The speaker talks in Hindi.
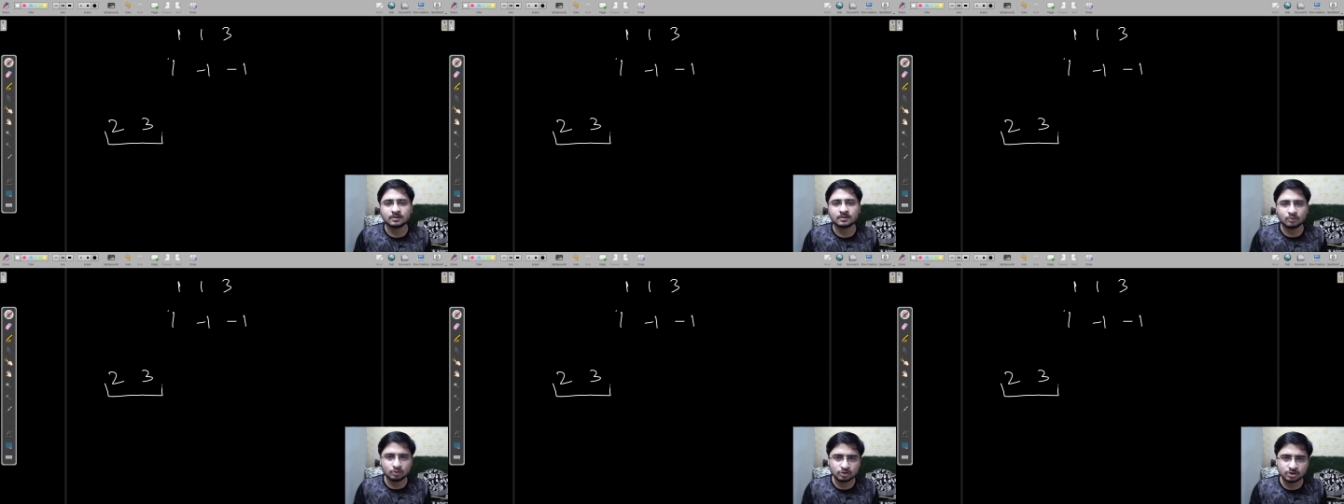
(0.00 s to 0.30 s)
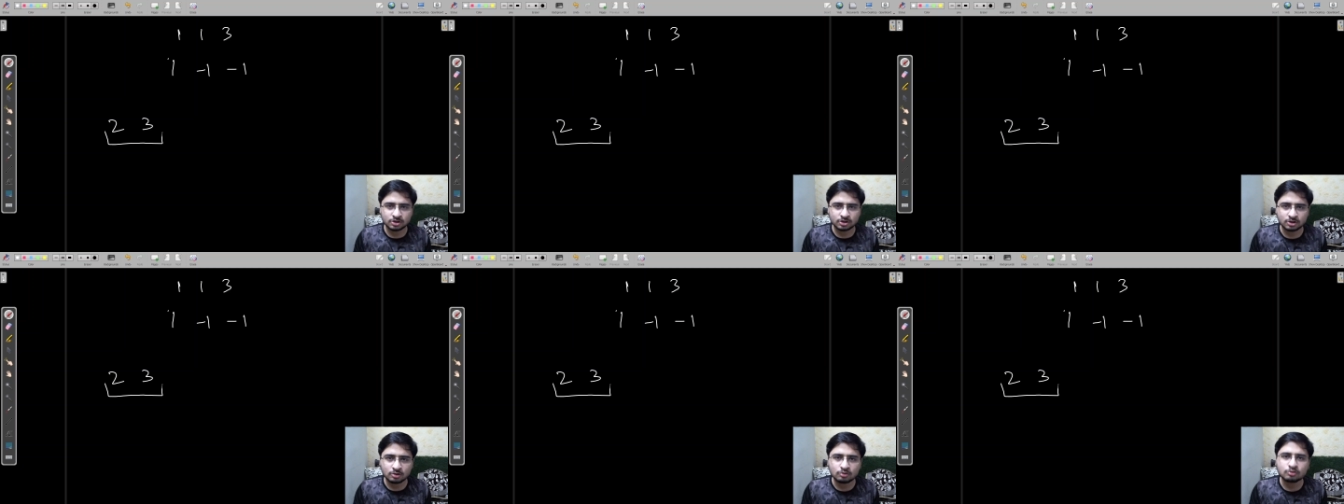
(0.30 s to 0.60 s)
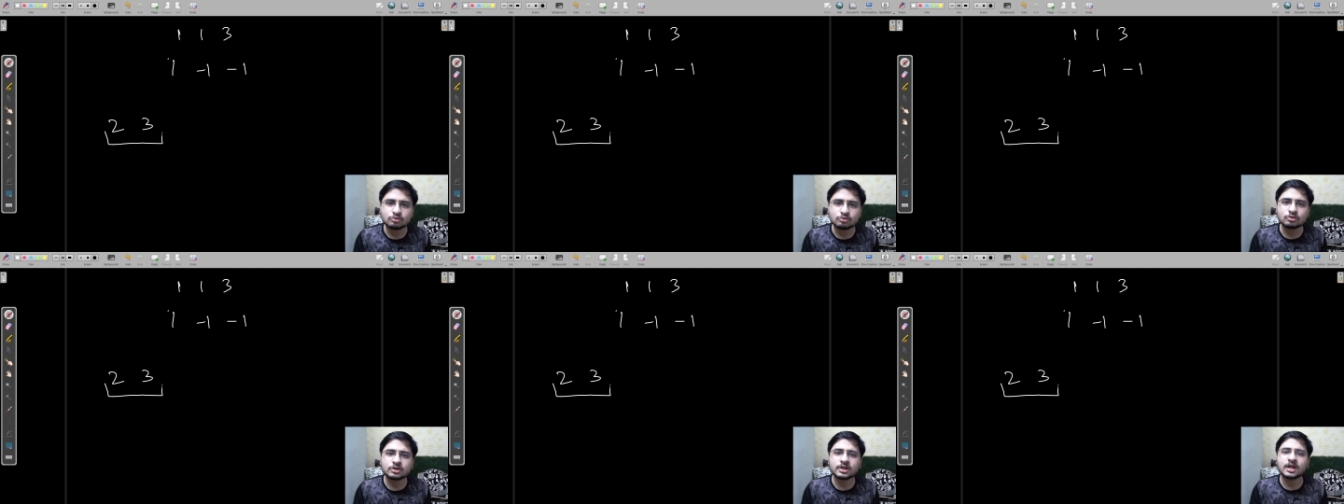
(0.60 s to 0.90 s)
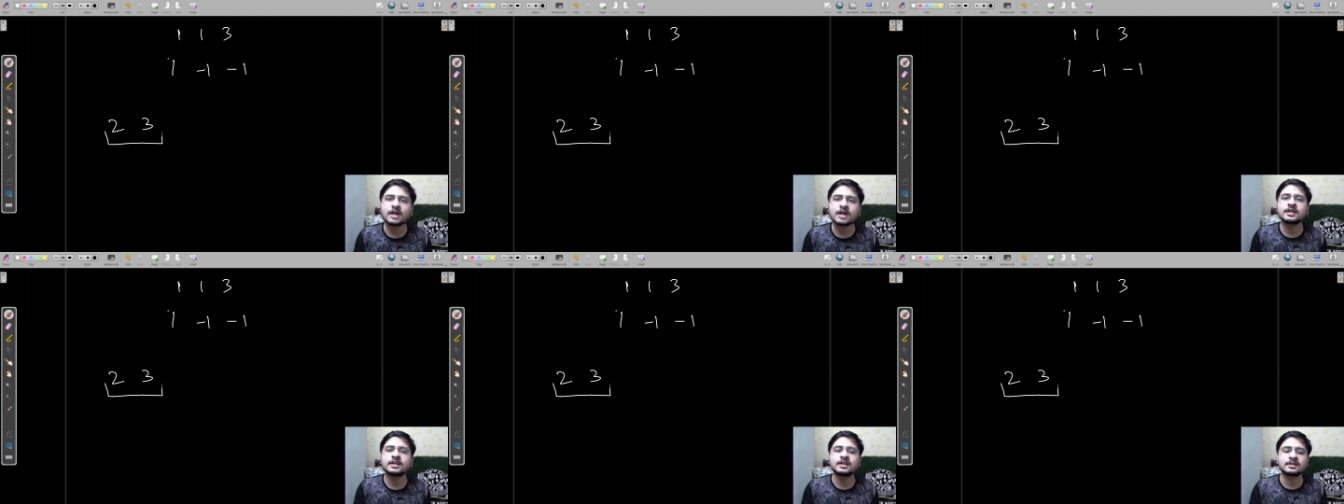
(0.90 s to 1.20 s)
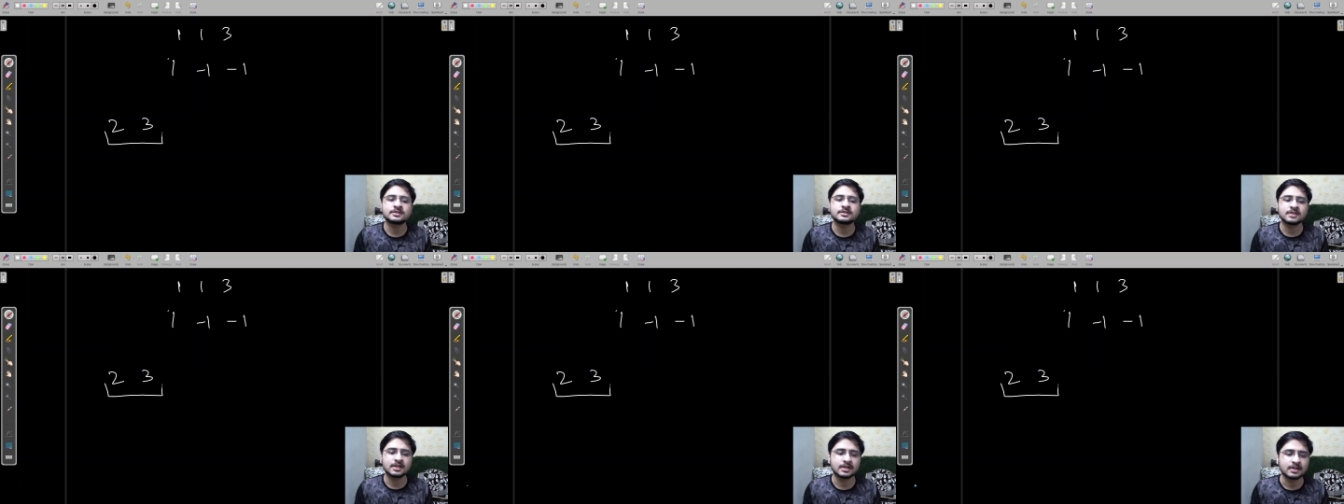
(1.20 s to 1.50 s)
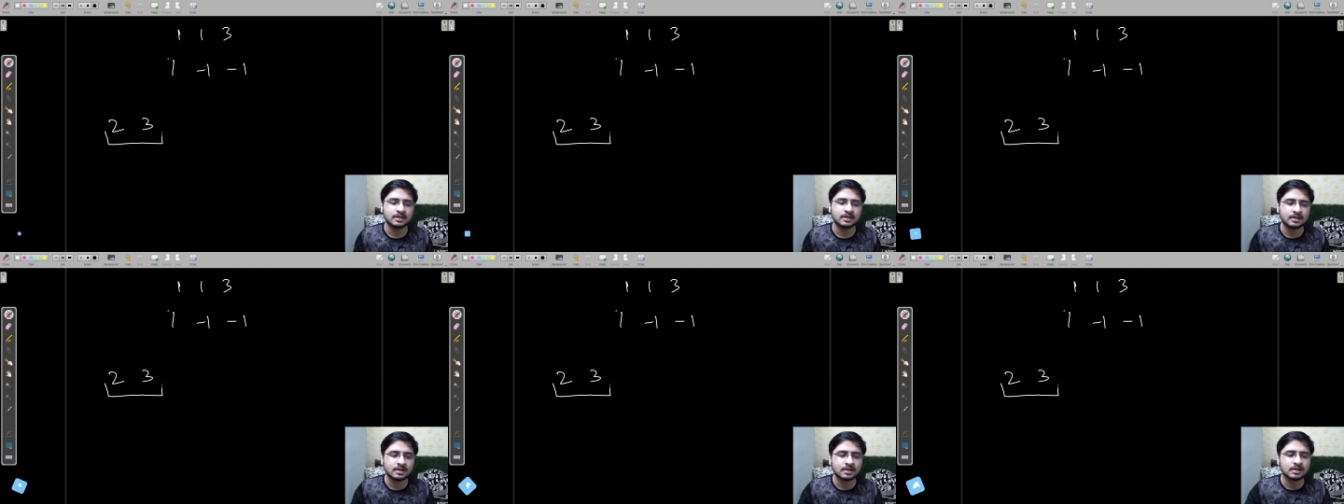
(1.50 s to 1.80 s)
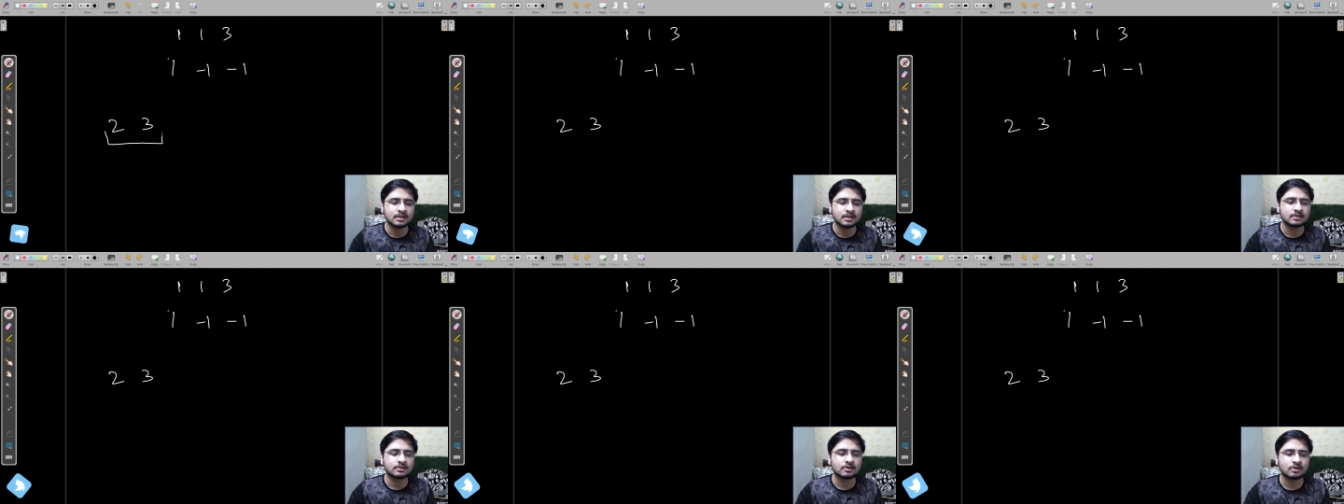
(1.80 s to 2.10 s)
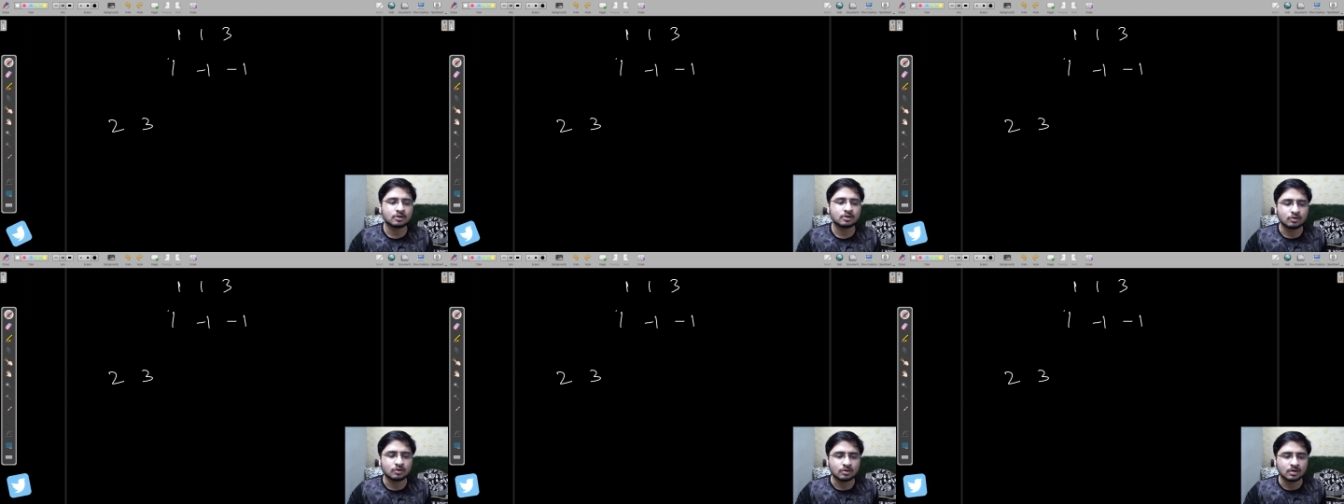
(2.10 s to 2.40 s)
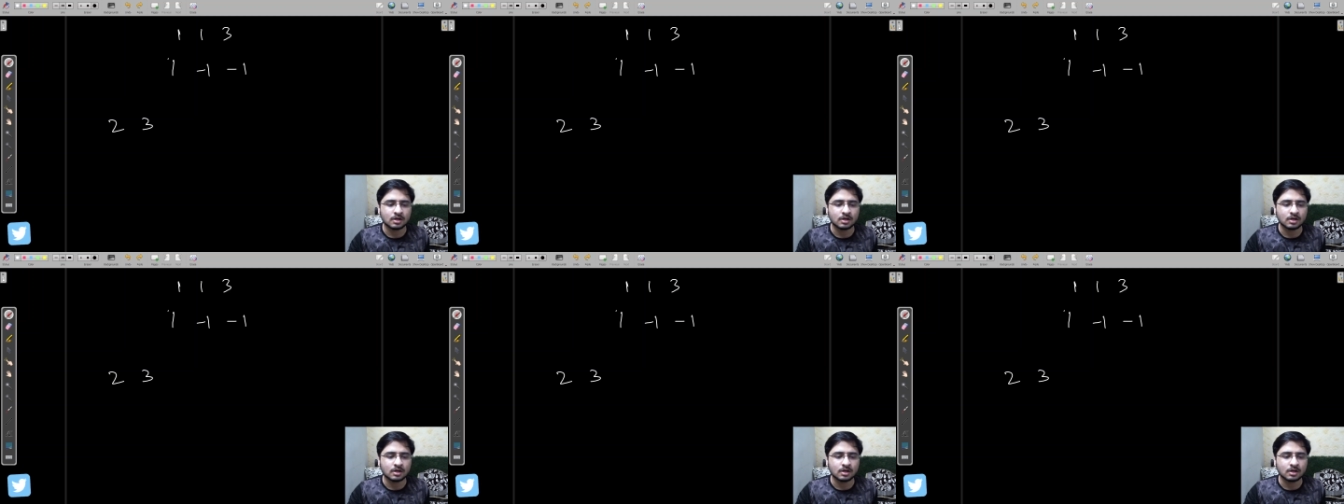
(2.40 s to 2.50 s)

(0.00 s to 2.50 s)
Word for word: कोशिश करूँ तो क्या किया जाए देखो